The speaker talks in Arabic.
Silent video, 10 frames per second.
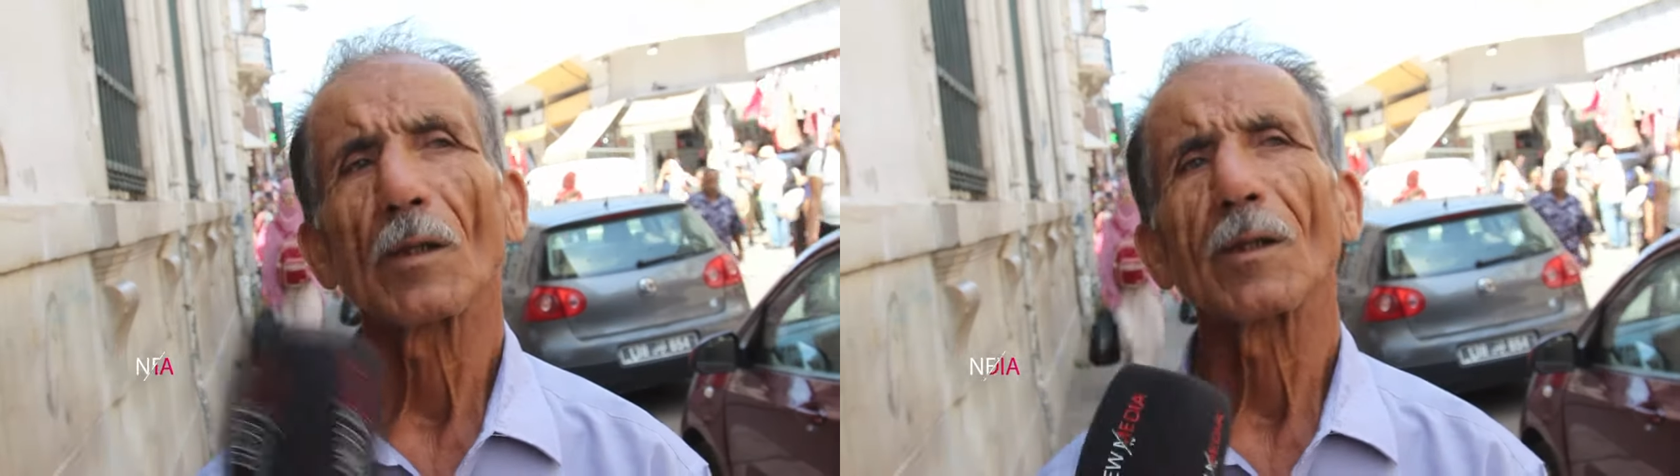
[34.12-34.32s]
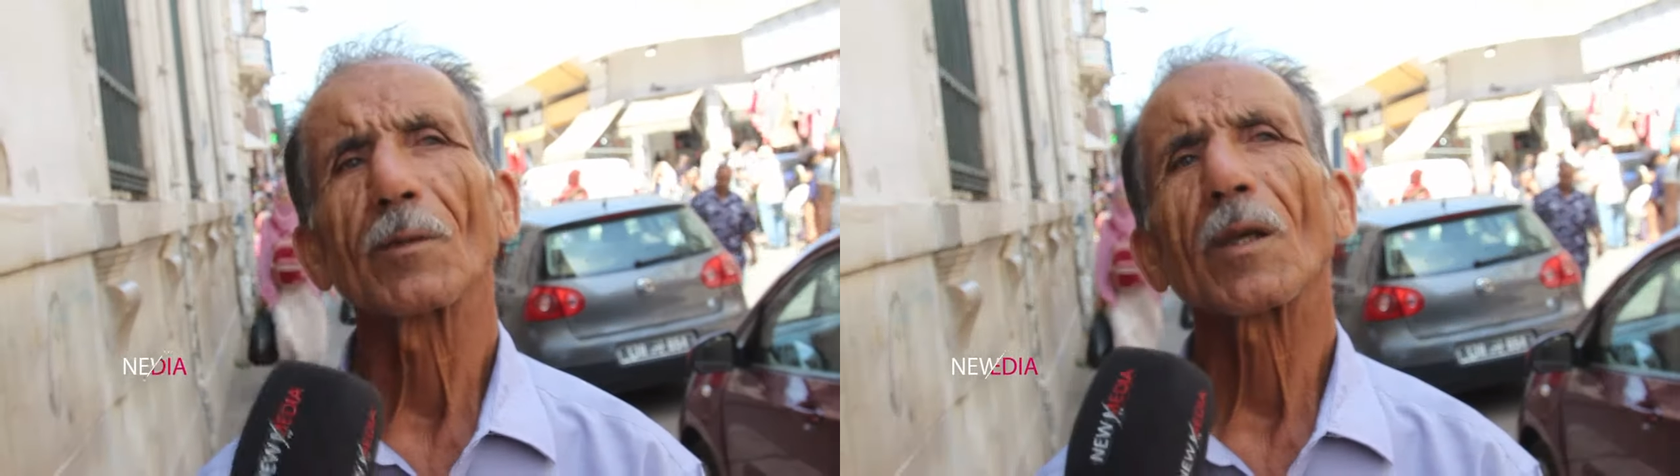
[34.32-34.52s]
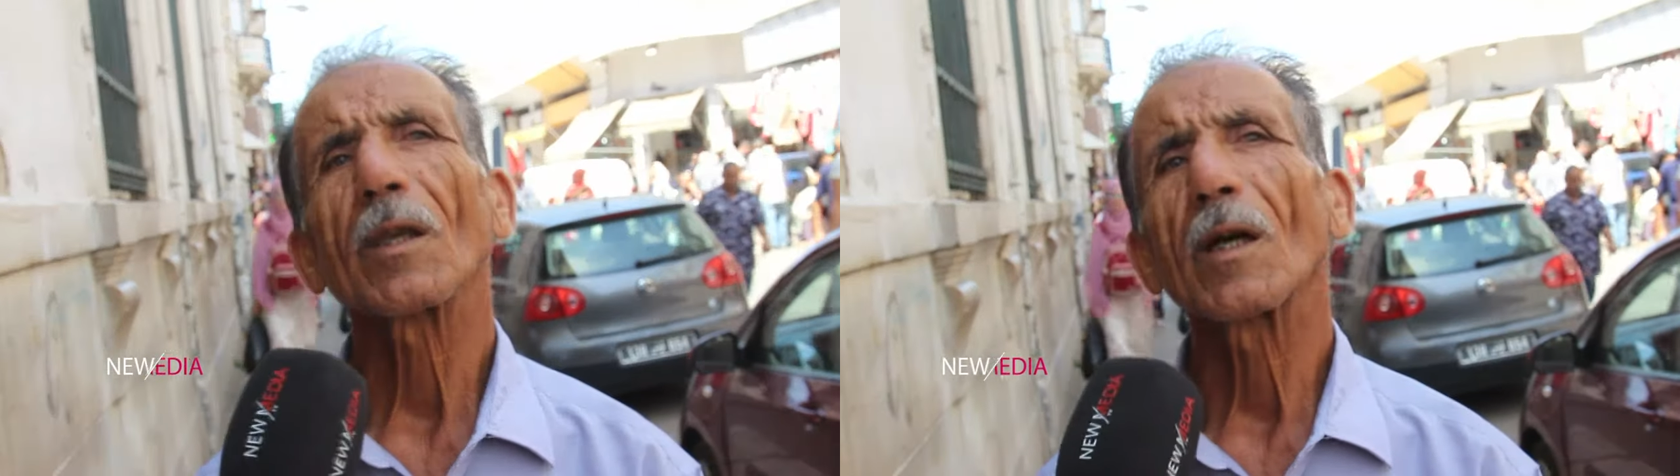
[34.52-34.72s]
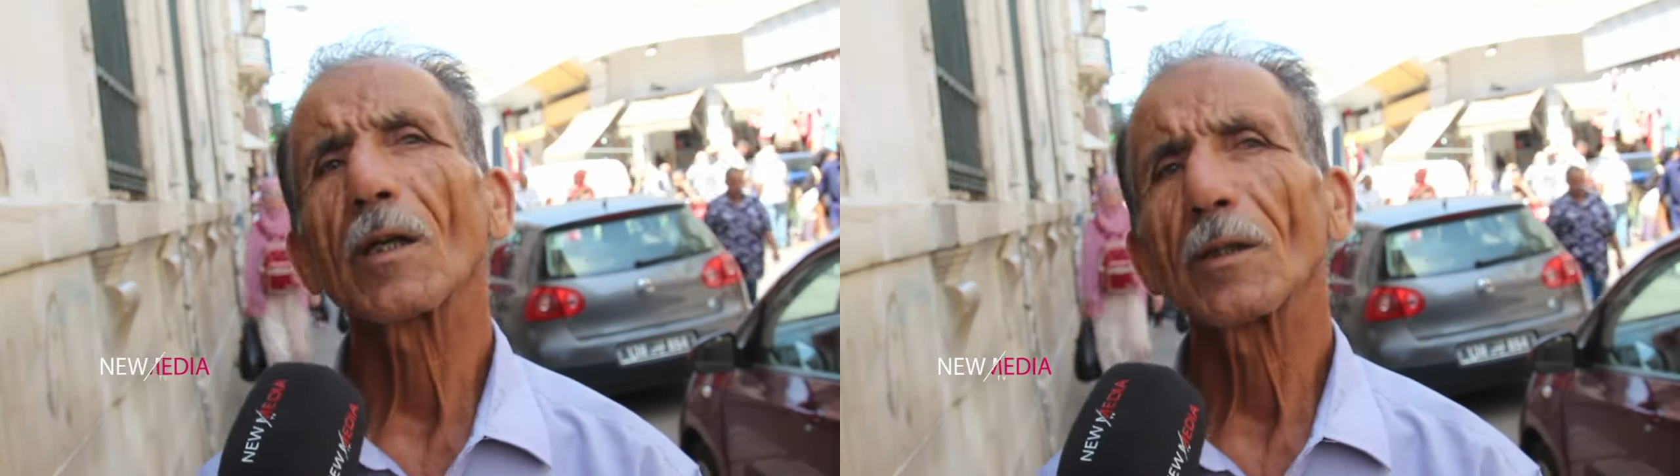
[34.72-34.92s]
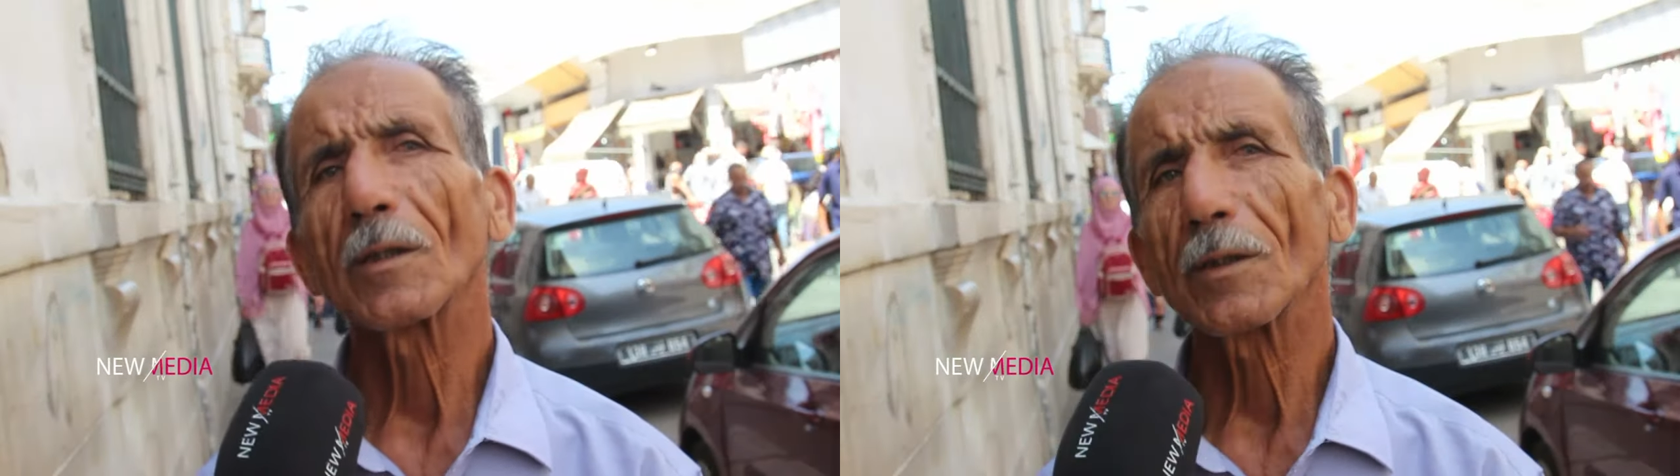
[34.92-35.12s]
آه، والله
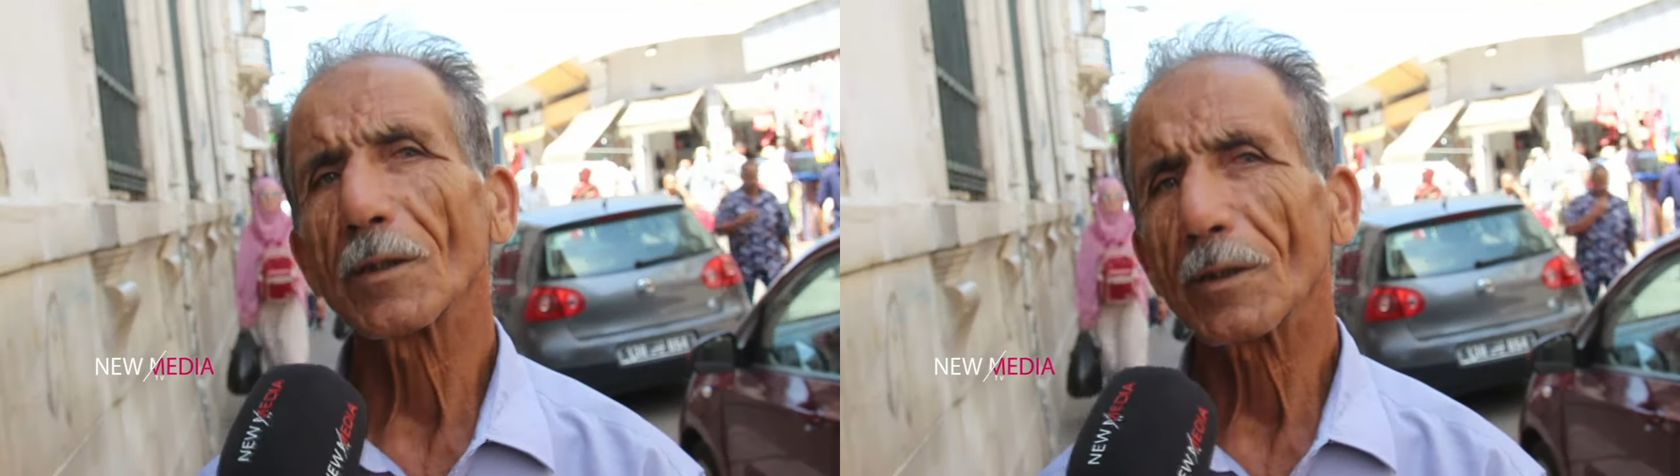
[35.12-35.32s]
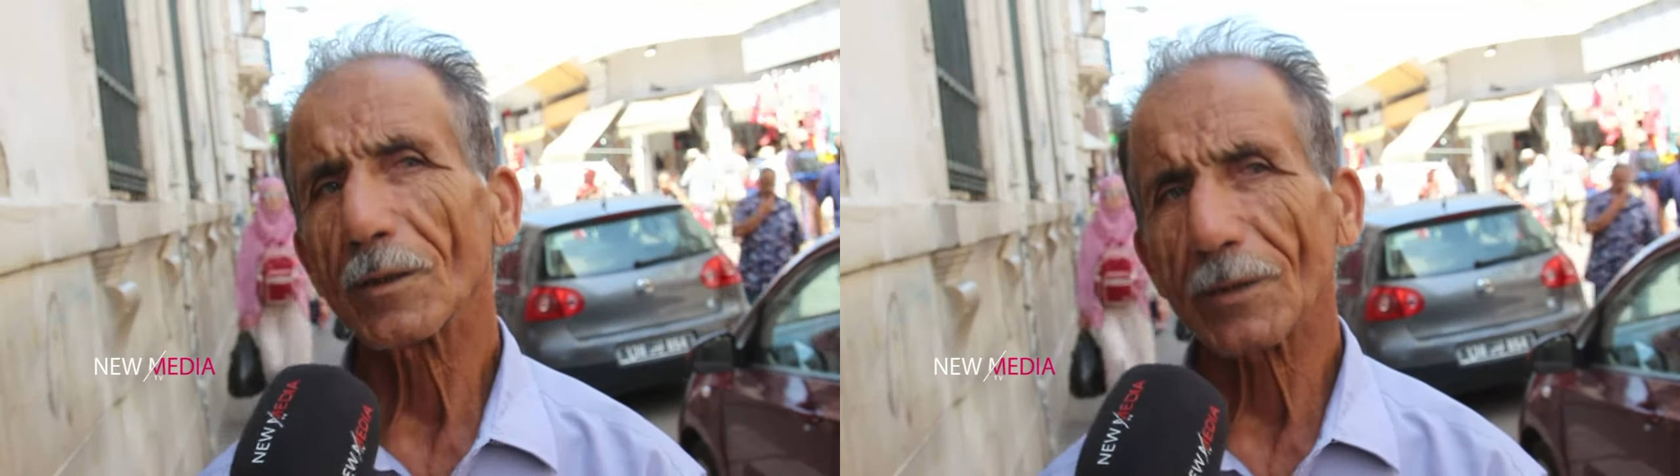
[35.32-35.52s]
آه،